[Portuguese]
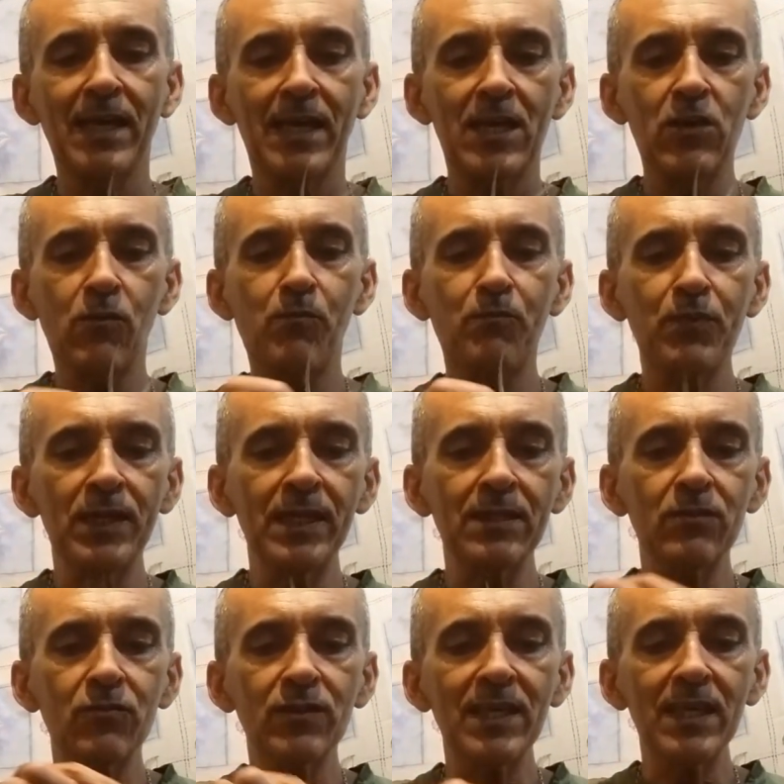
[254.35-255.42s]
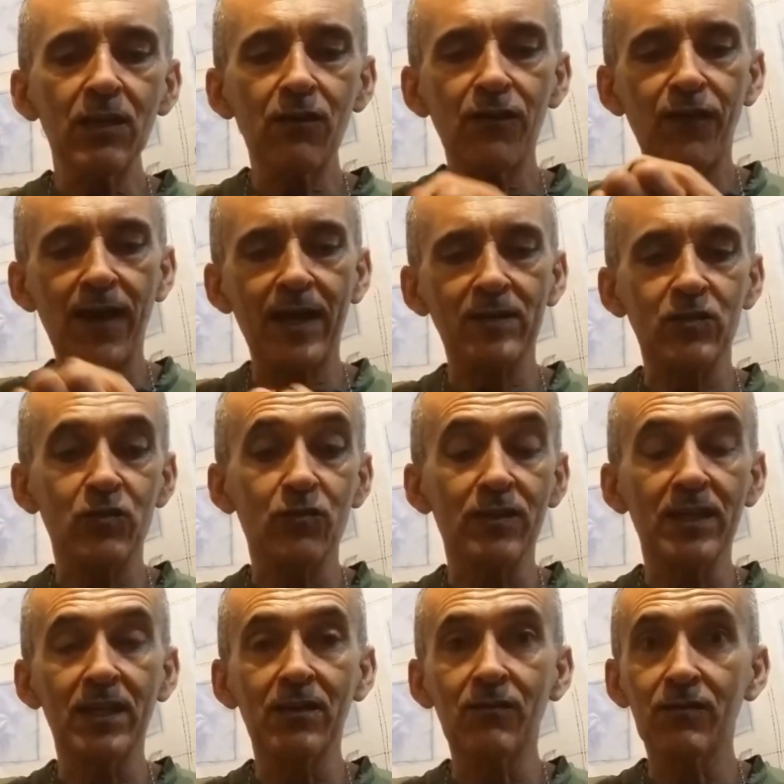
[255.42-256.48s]
Eu planto? O que, que eu faço?
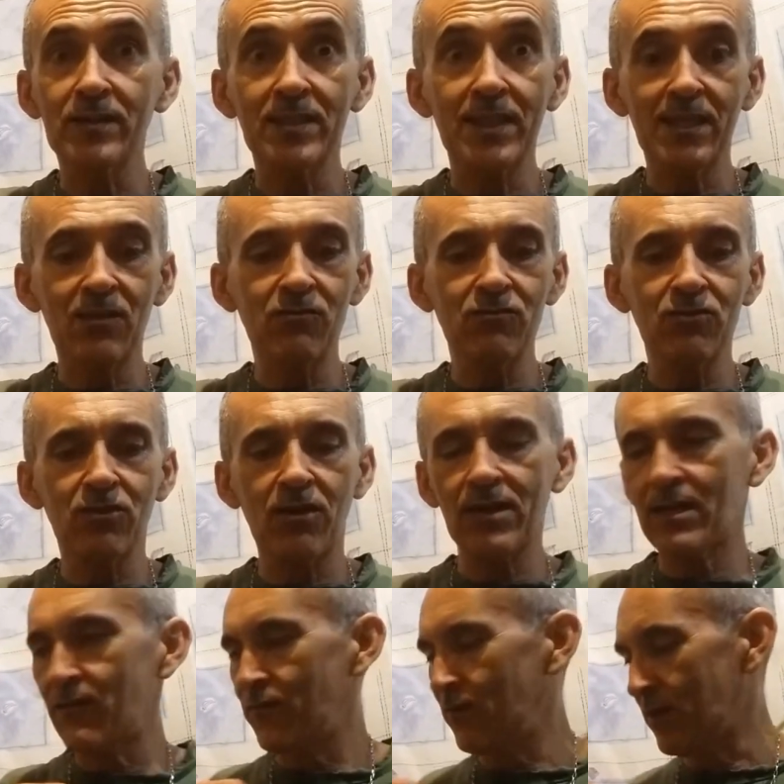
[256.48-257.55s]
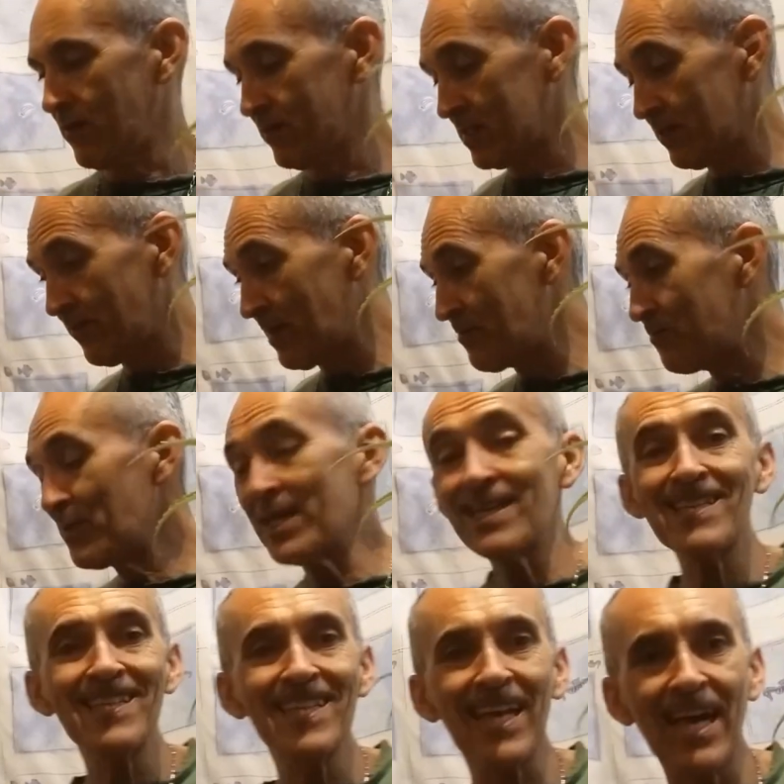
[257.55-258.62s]
Não, você não joga fora, você vai
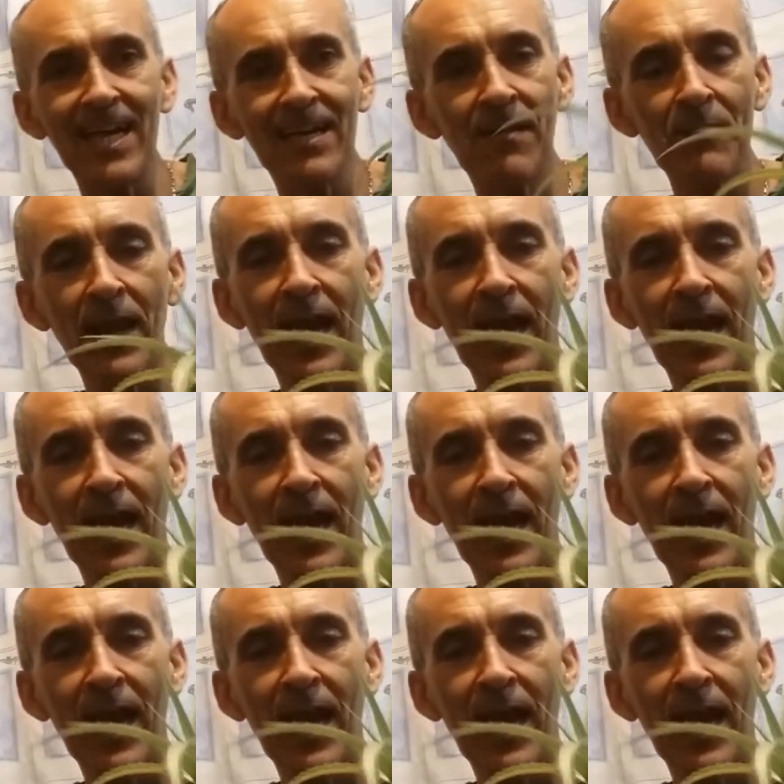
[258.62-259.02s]
plantar.